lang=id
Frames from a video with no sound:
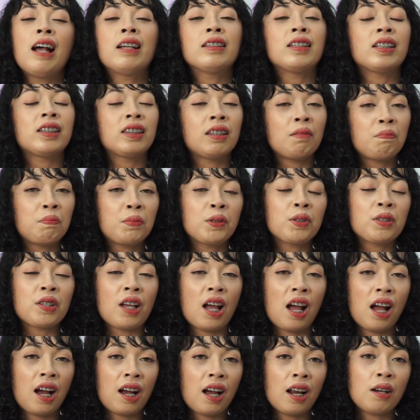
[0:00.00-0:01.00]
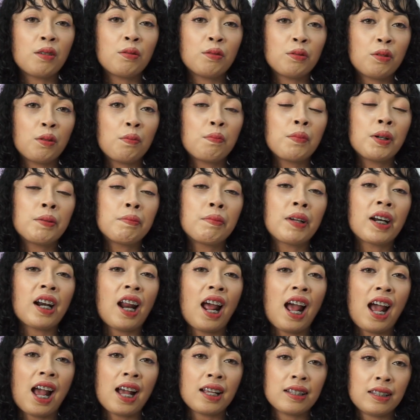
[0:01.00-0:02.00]
tetap usahakan untuk
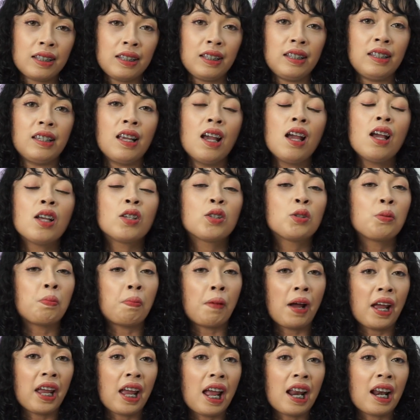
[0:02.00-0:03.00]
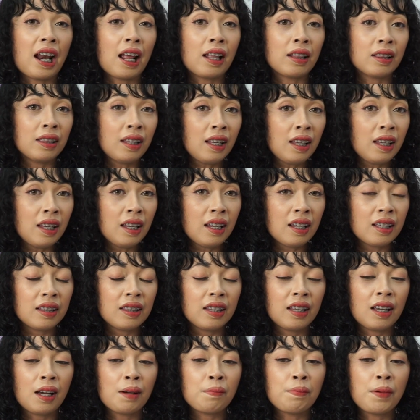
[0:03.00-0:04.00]
memerah ASI supaya nanti
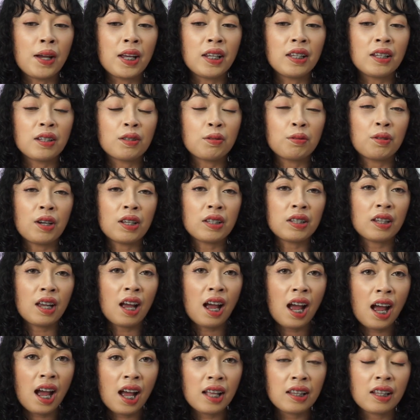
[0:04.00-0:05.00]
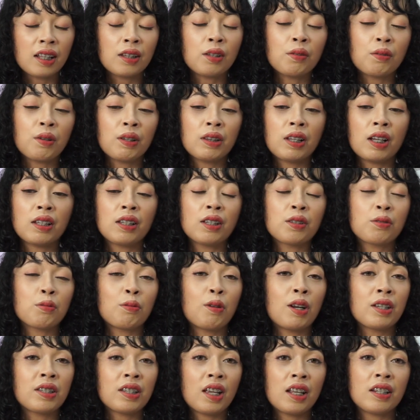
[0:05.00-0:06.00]
ketika bayinya sudah sehat atau kitanya
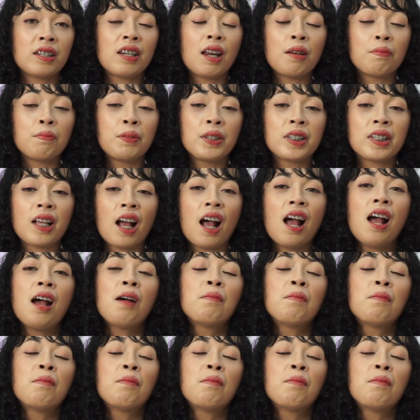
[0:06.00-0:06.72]
sudah sehat dan bisa